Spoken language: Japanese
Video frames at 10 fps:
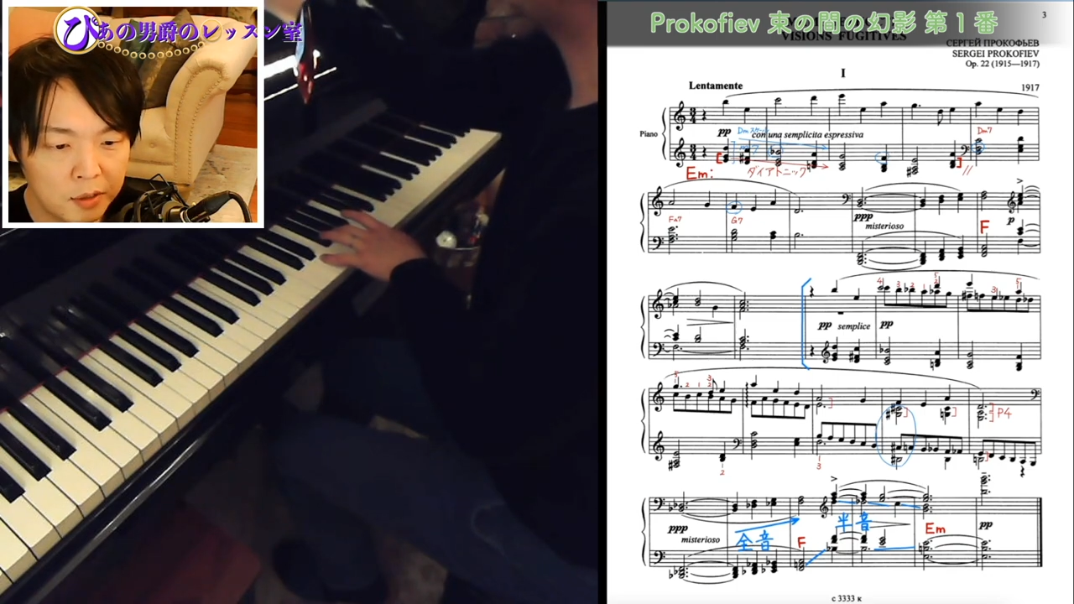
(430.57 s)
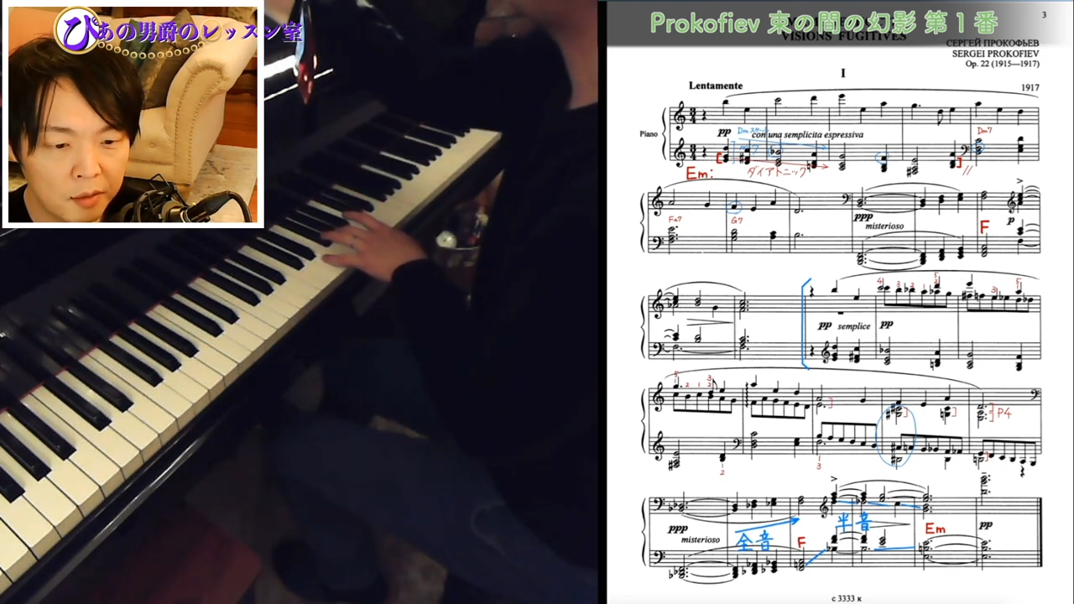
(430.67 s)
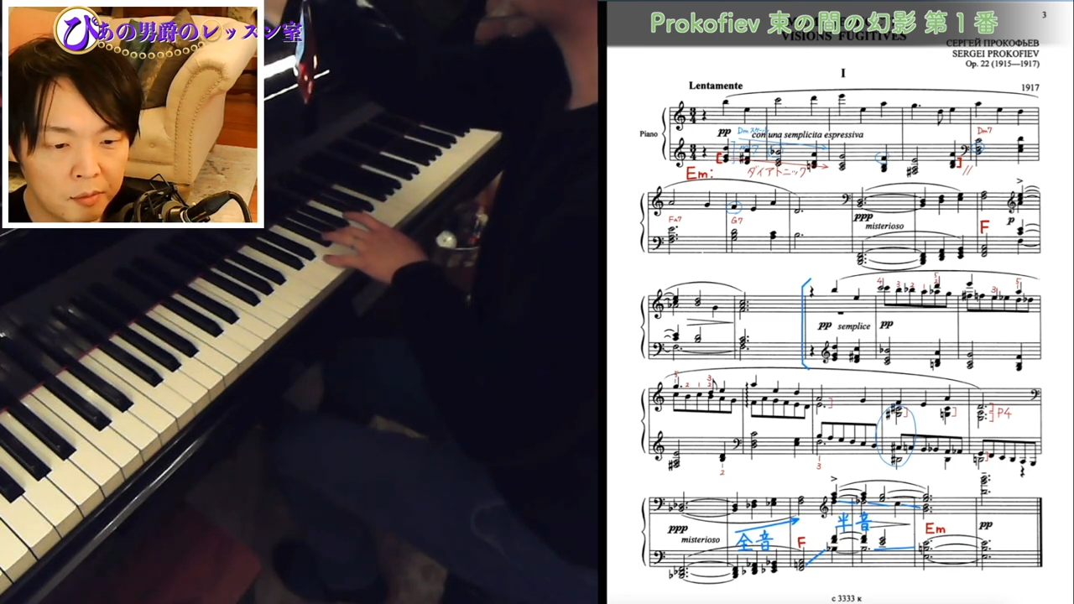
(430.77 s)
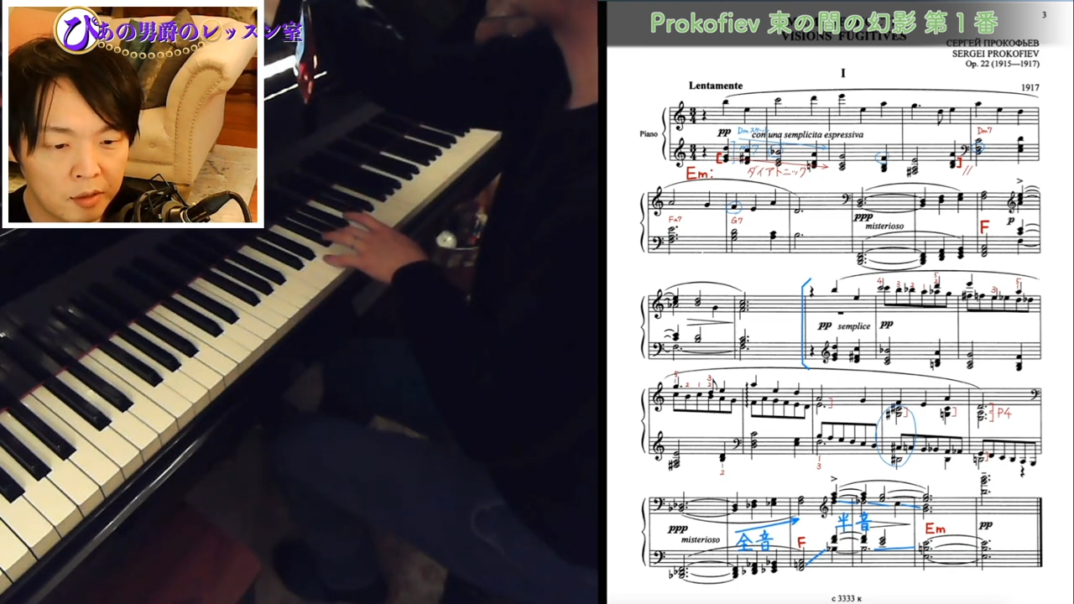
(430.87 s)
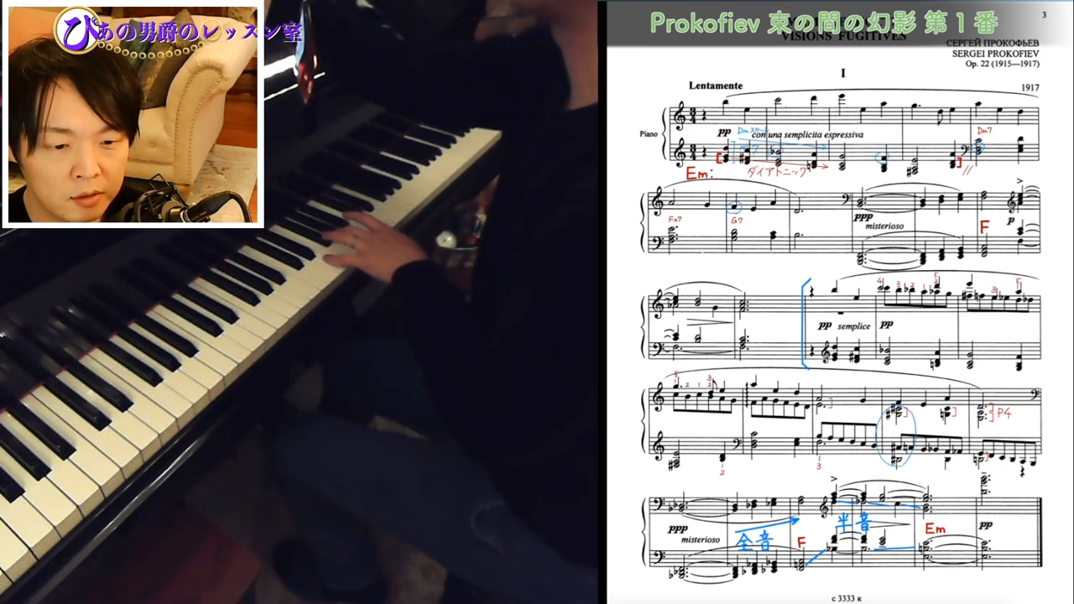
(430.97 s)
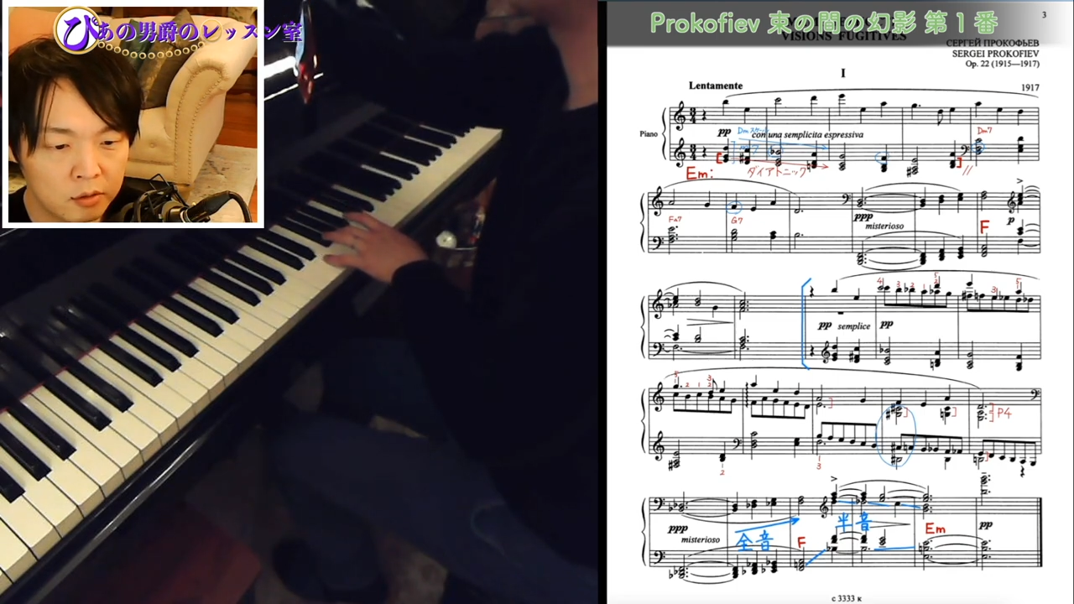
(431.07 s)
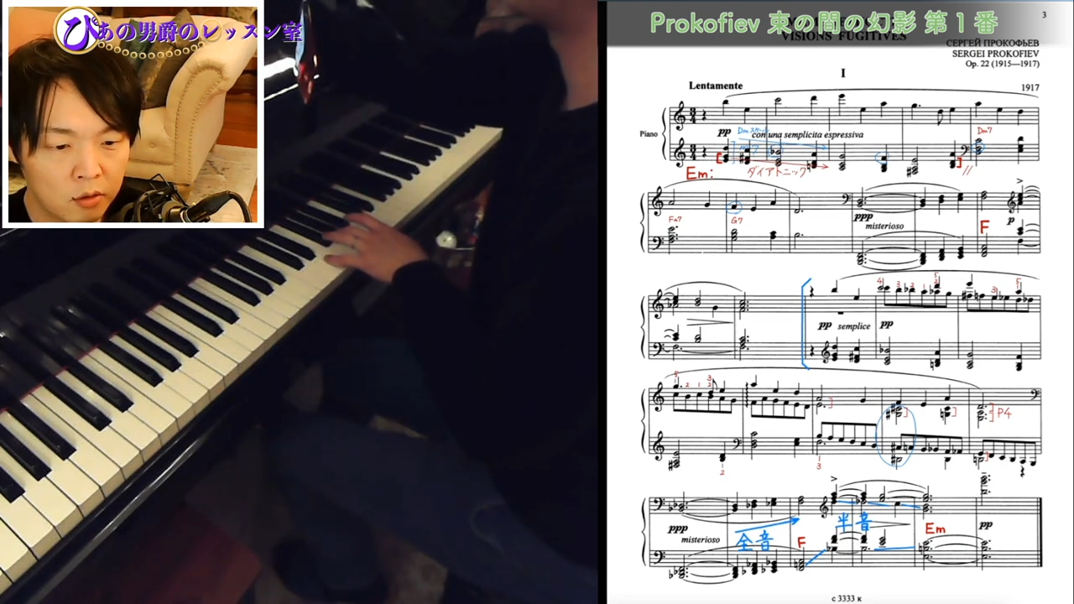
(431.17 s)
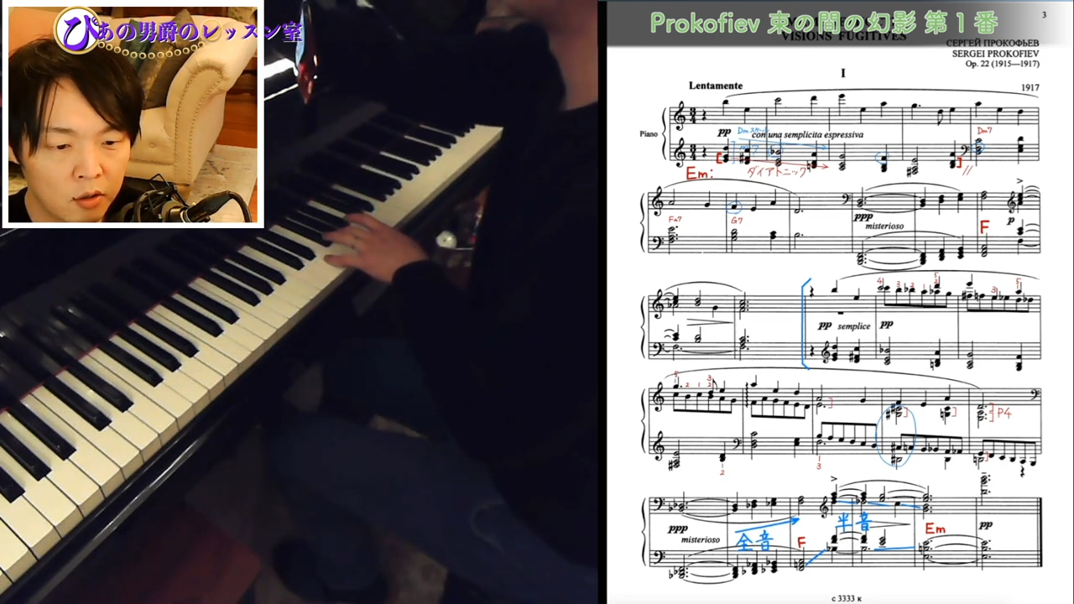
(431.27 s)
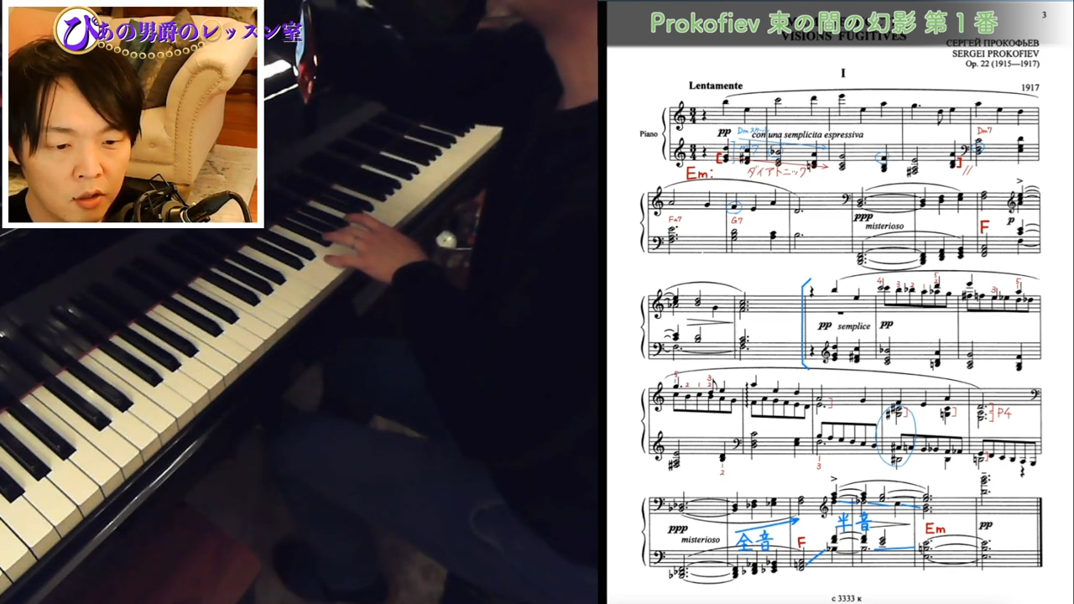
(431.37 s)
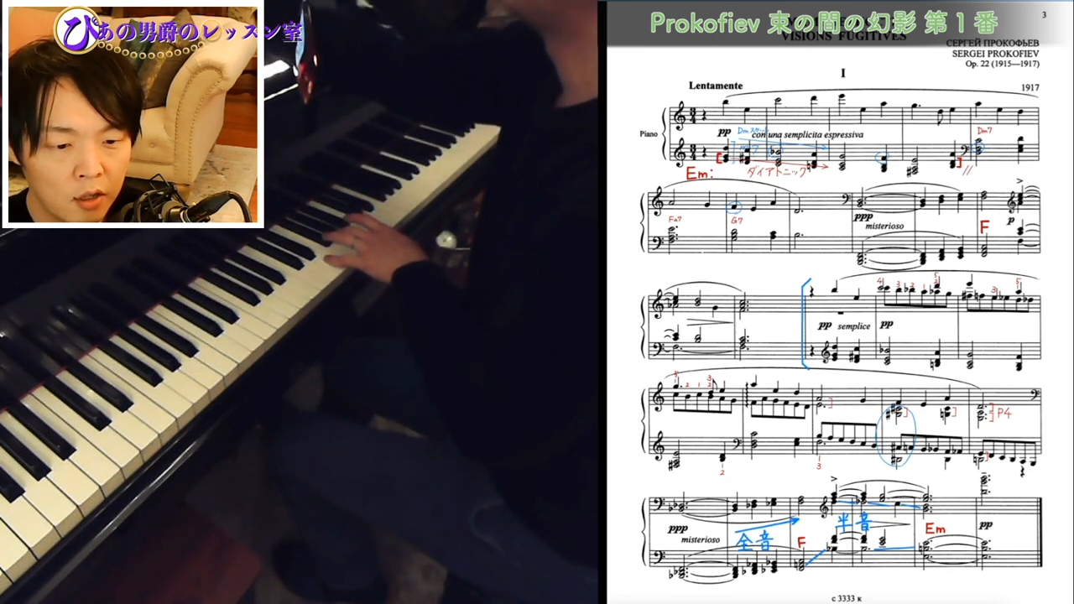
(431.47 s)
見てみます
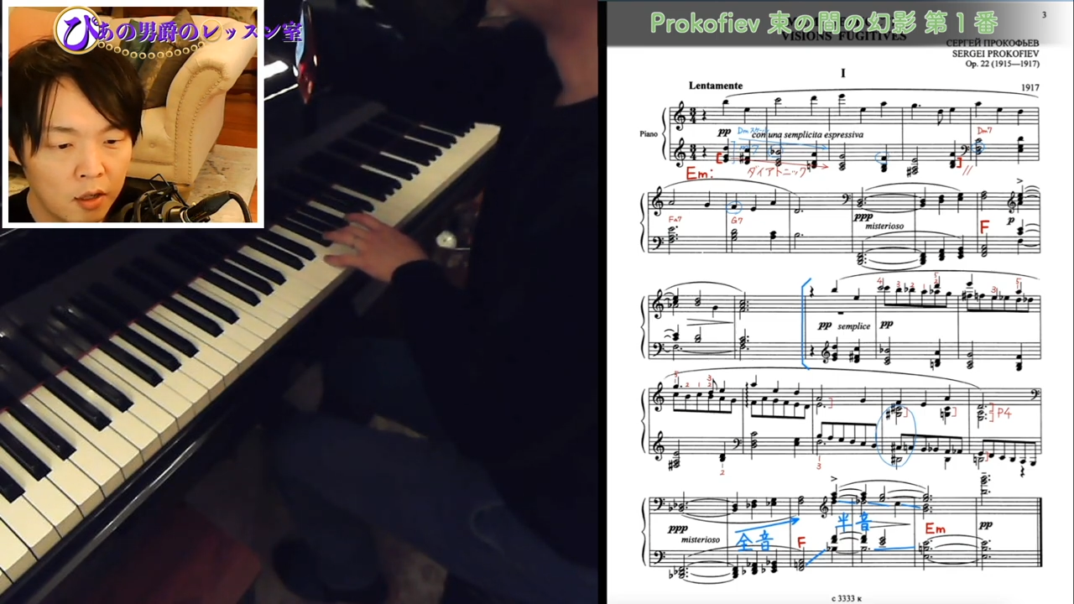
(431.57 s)
と、